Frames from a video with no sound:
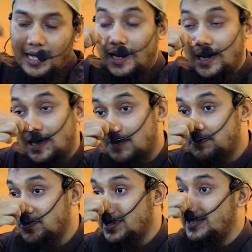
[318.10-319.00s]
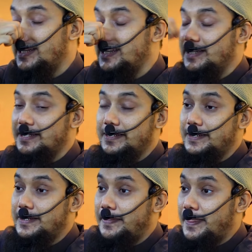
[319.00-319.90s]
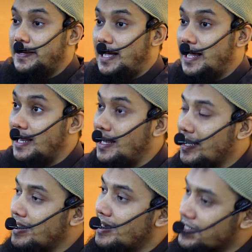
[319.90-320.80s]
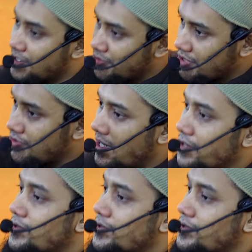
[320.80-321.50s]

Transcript: আল্লাহর প্রতিনিধি আল্লাহকে রাজি খুশি করার